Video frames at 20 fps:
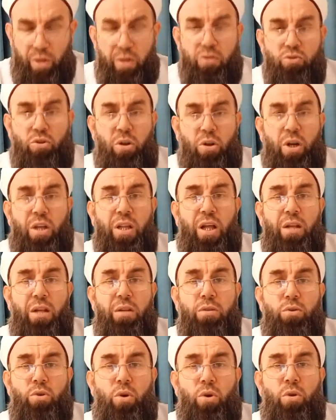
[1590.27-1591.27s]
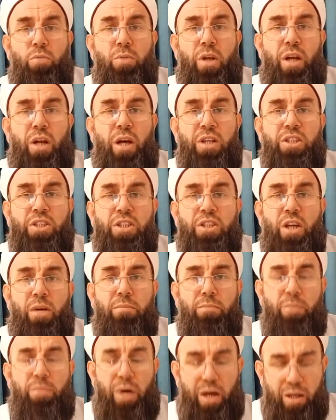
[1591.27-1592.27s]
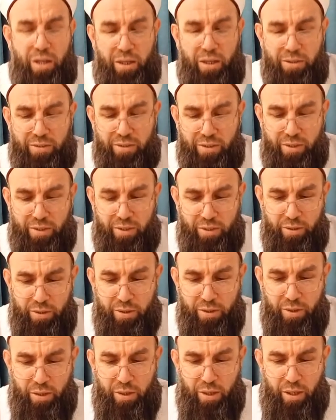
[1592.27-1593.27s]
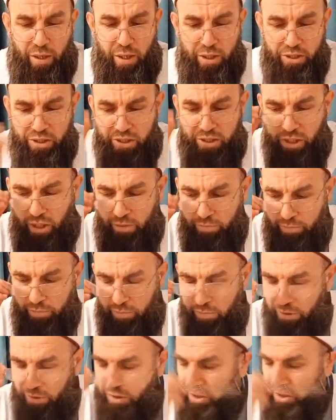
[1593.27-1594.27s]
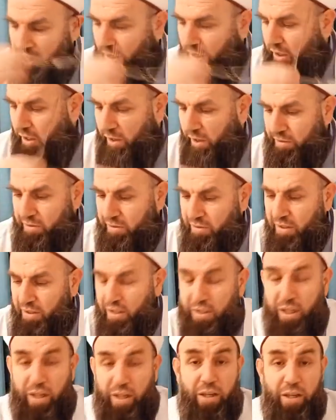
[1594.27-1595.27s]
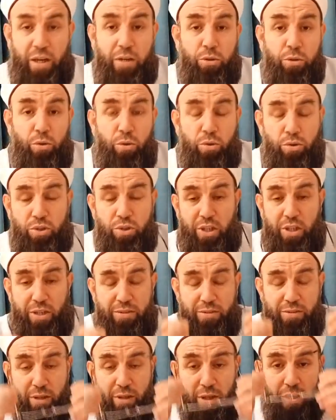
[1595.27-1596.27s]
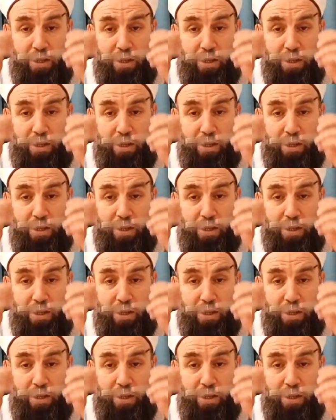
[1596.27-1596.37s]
Sonradan yorumları açacağım. Bağlantıyı açacağım. İnşallah sizle tekrar görüşeceğiz.